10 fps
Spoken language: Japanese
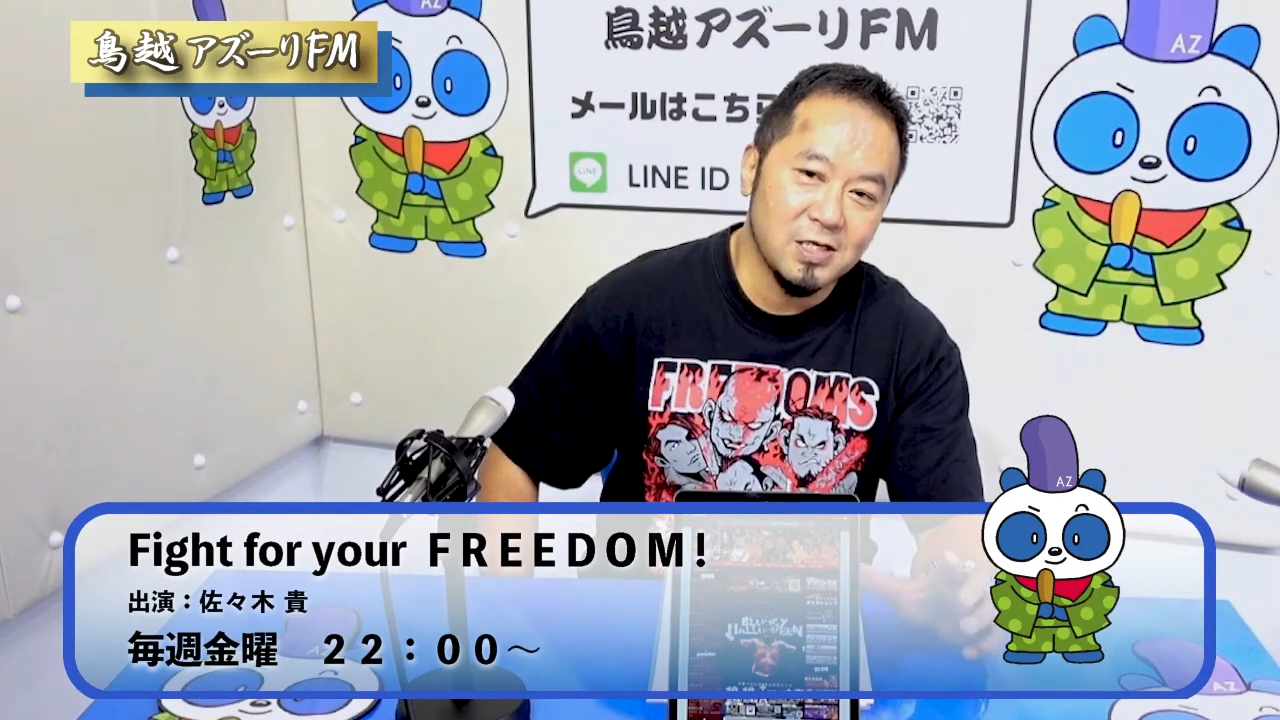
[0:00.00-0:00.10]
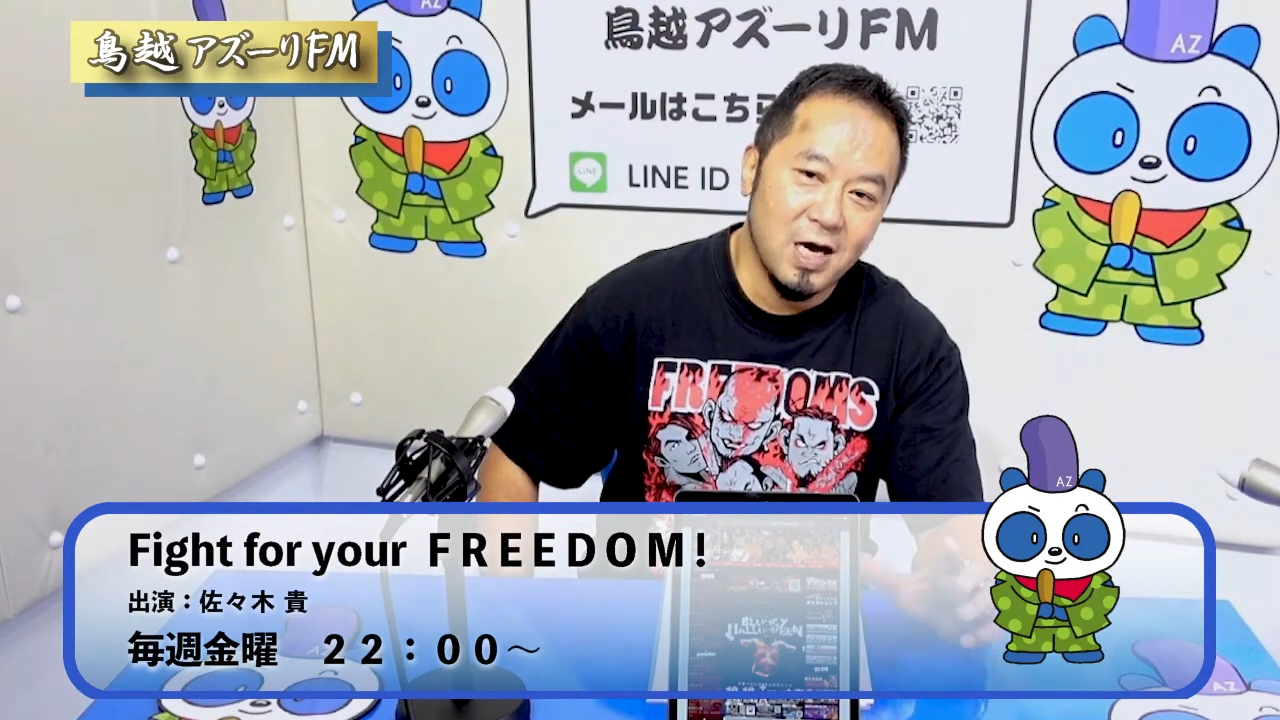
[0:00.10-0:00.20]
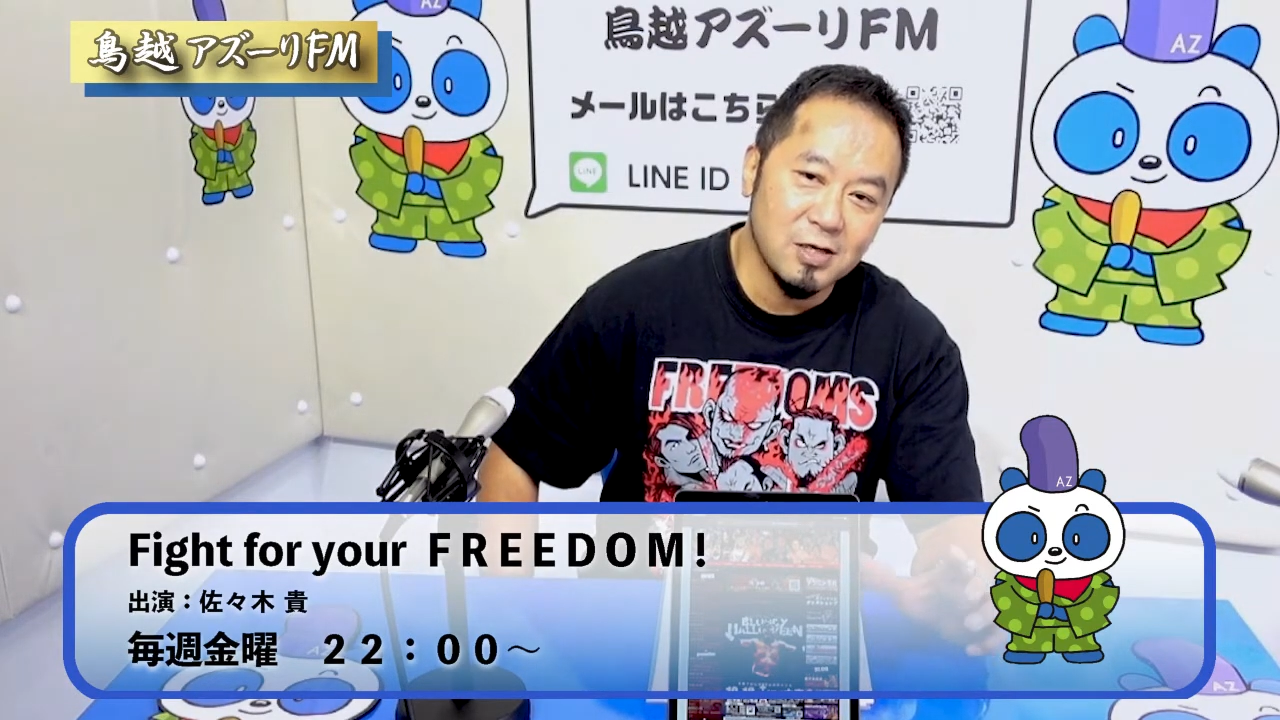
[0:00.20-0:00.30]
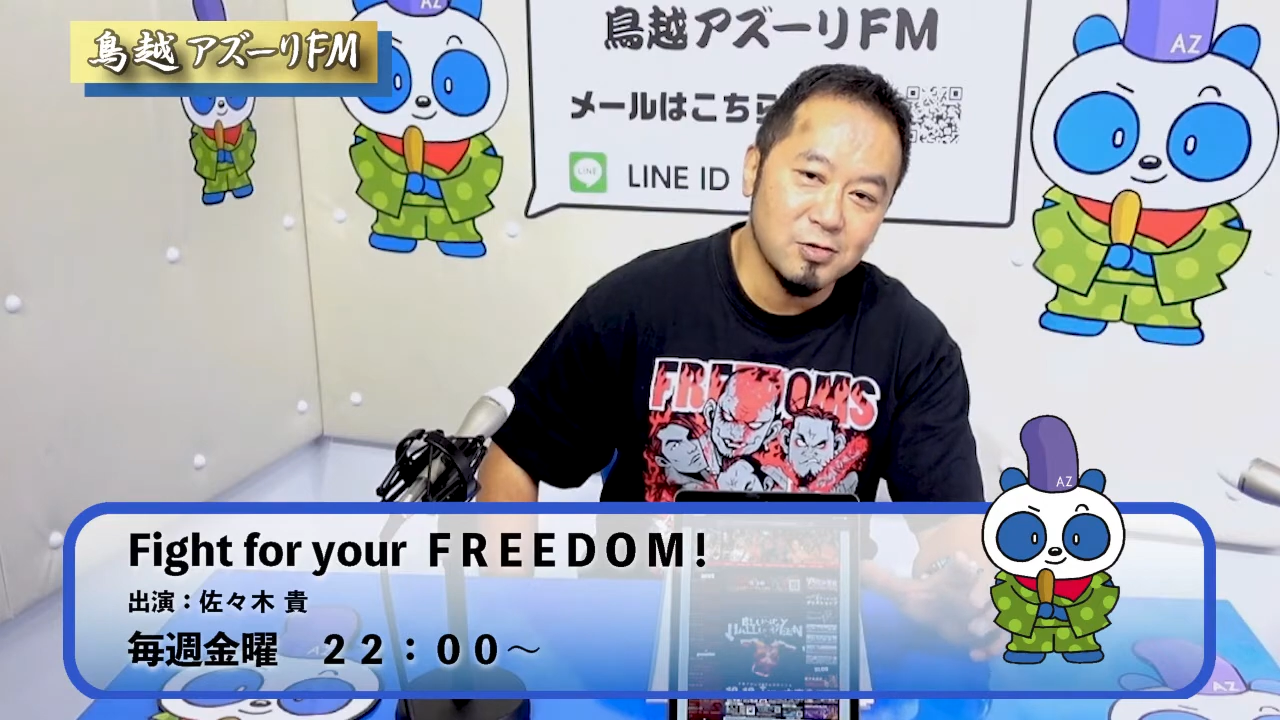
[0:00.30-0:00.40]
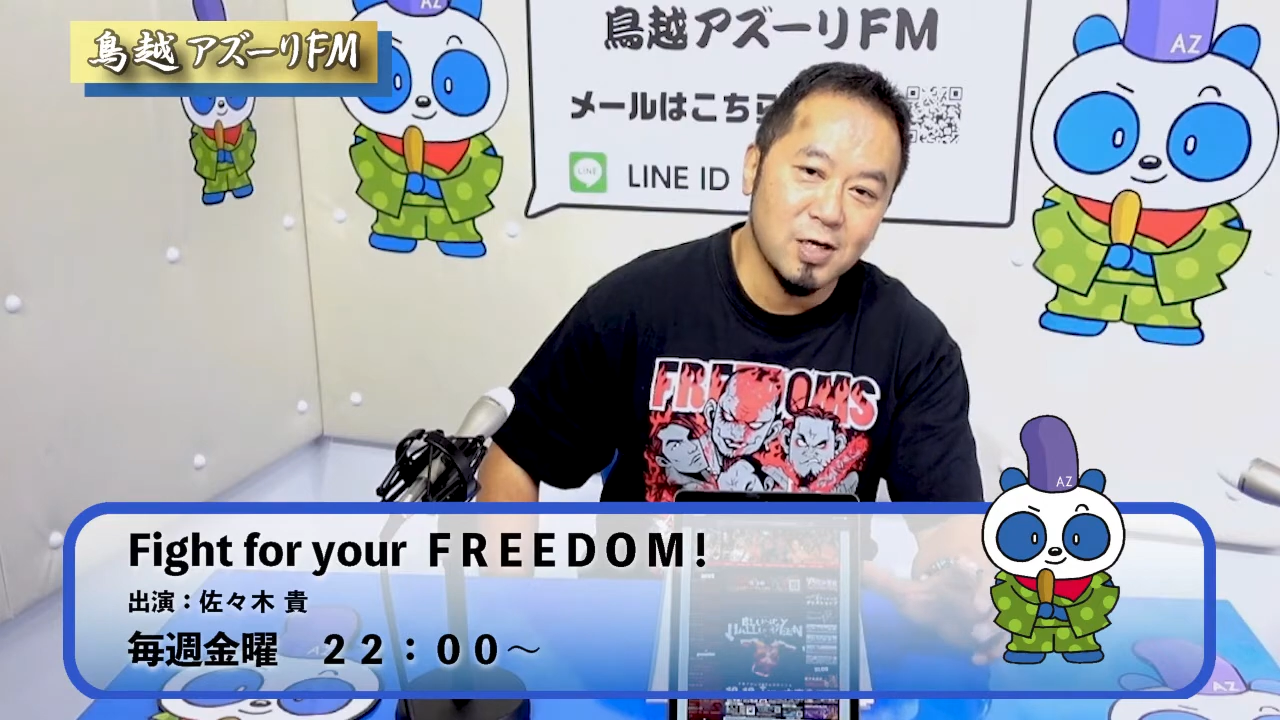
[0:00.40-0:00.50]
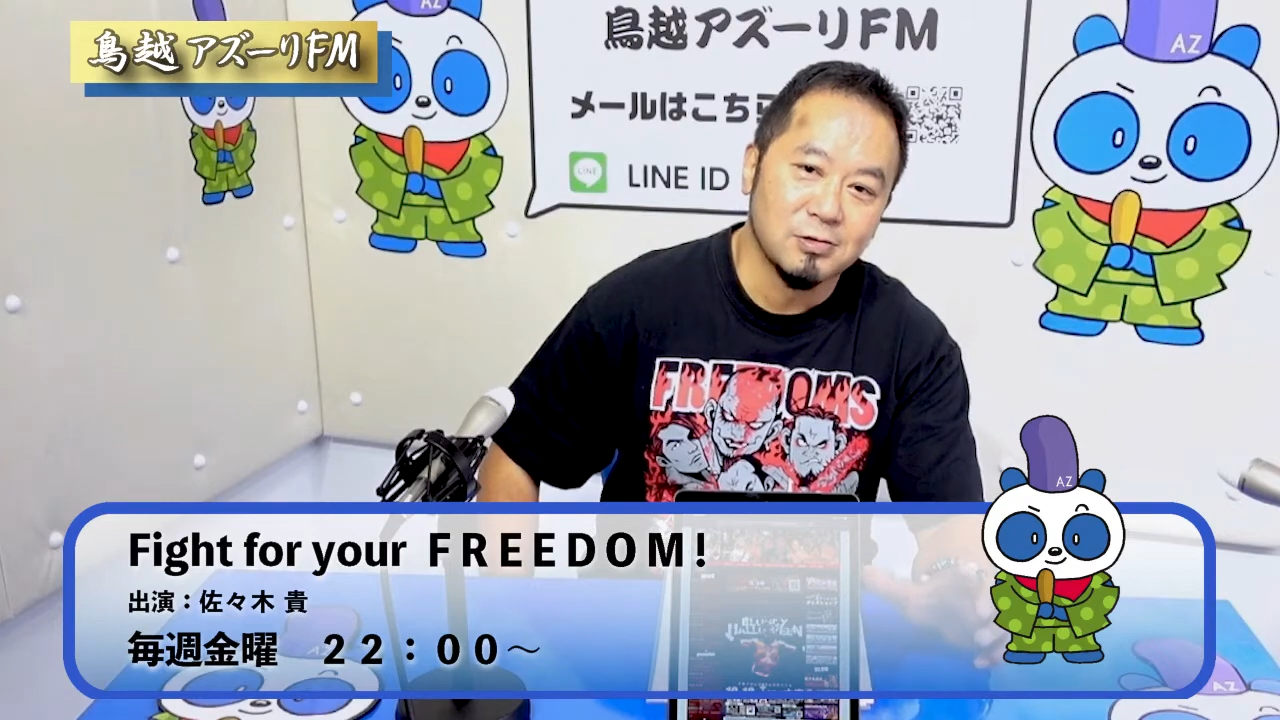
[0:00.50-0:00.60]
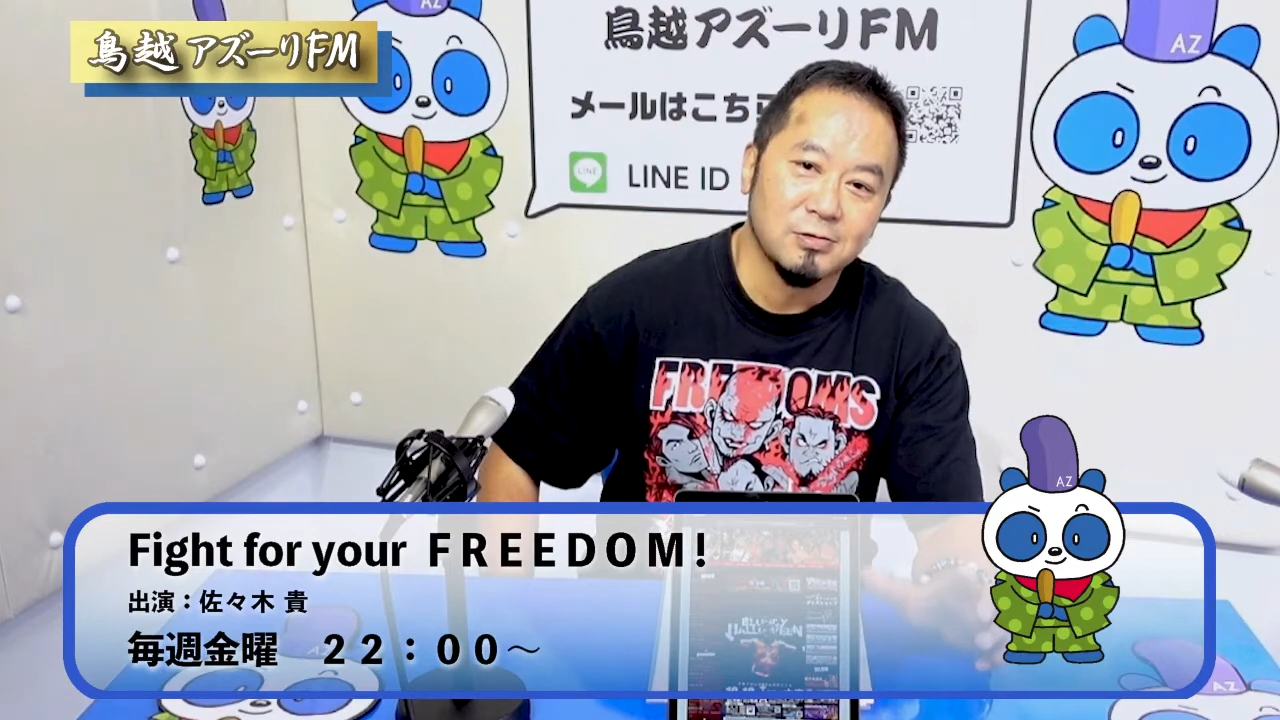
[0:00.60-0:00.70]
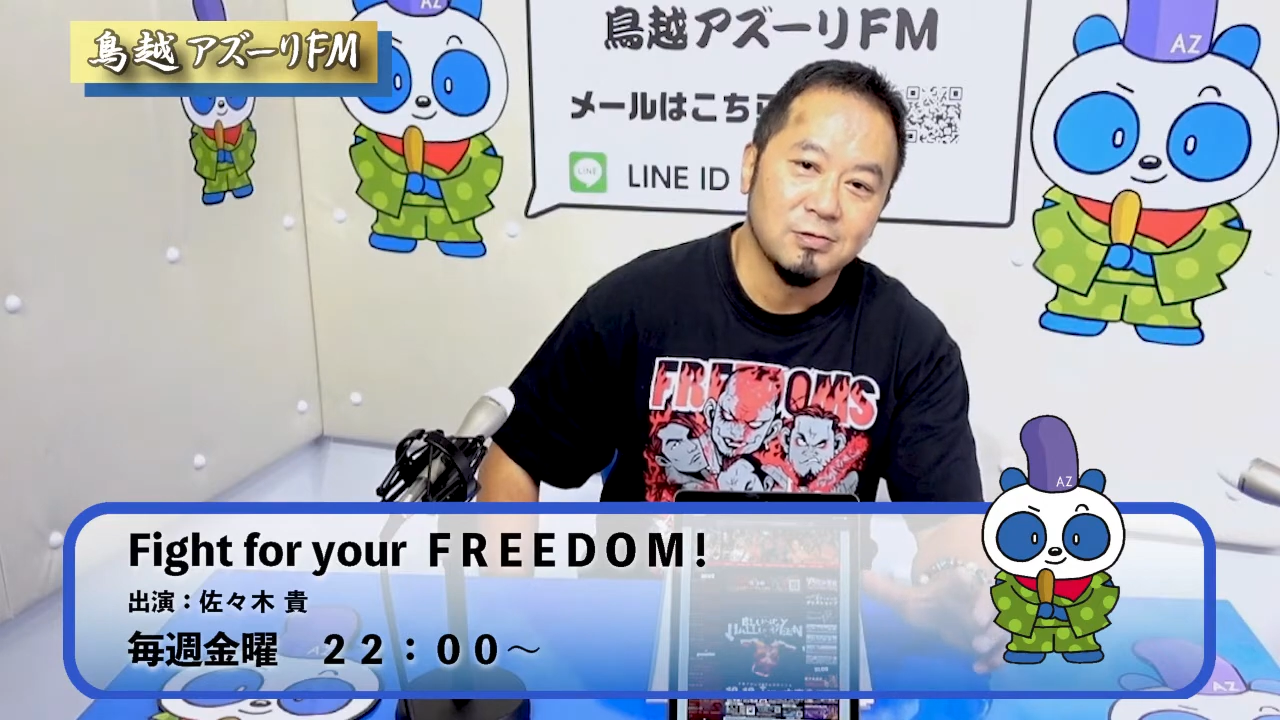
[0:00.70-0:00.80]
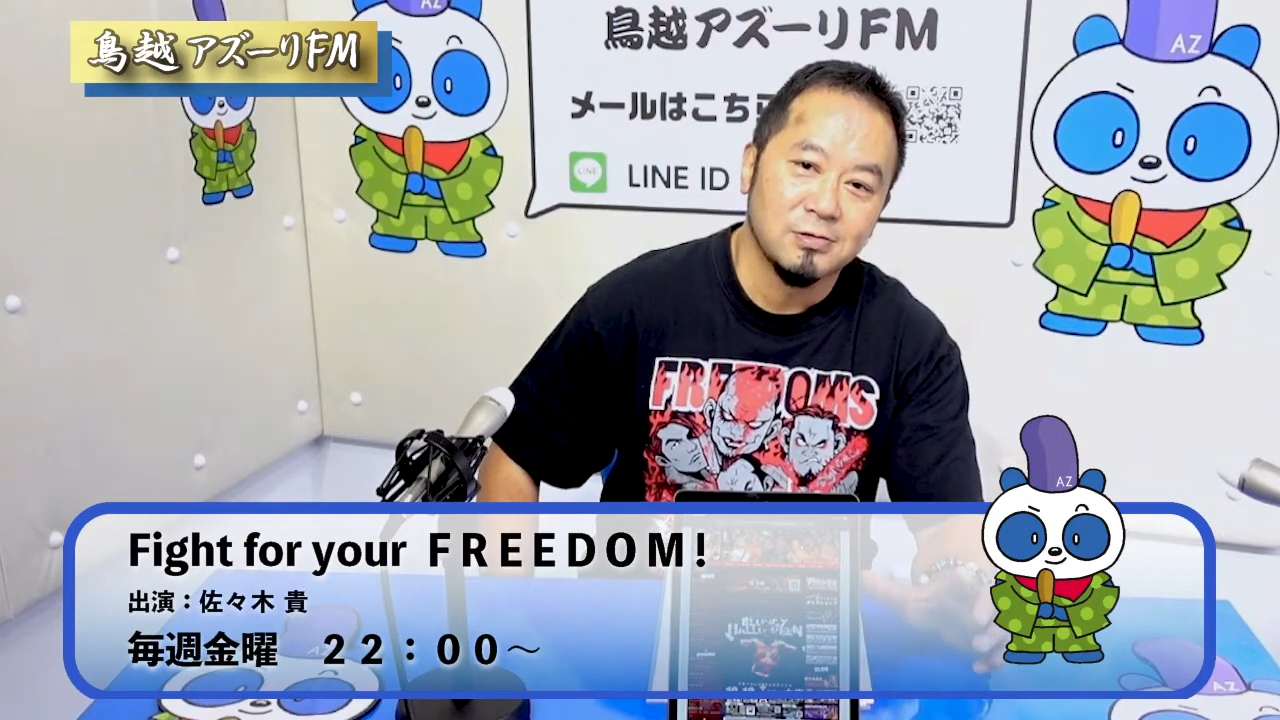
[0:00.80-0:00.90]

あるある